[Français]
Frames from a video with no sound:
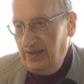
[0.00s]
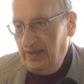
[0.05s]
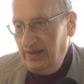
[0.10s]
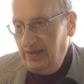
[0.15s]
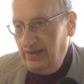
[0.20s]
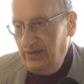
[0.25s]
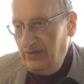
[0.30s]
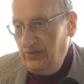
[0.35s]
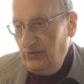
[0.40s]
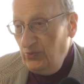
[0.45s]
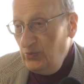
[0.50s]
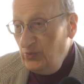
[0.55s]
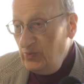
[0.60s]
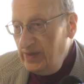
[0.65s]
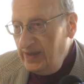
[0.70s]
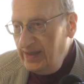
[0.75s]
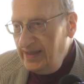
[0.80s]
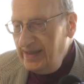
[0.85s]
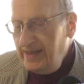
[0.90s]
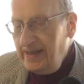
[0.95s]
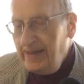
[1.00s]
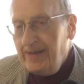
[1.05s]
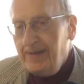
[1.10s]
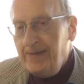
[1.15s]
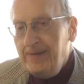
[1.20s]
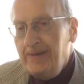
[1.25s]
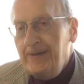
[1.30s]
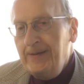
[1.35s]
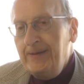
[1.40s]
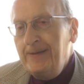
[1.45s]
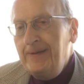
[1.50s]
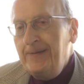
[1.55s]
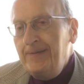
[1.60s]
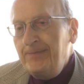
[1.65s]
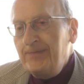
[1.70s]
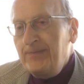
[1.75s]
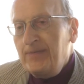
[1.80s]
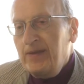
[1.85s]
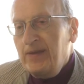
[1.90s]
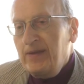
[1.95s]
euh, nous lie,
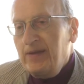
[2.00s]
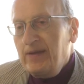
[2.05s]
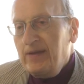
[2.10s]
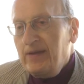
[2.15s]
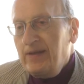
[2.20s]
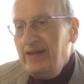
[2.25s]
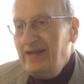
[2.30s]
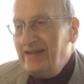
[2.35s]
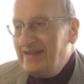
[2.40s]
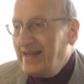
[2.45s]
il